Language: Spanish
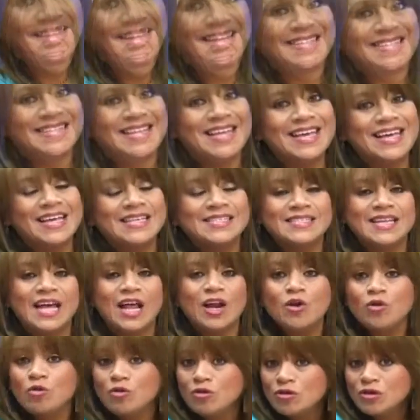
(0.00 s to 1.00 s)
Así que
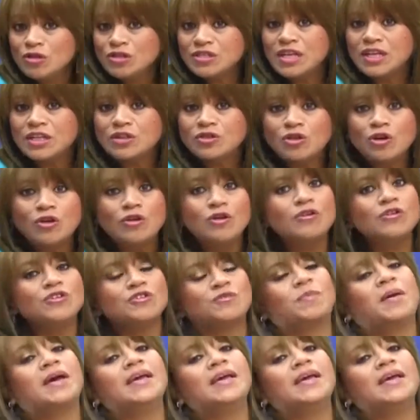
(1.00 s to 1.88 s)
saludos a todos los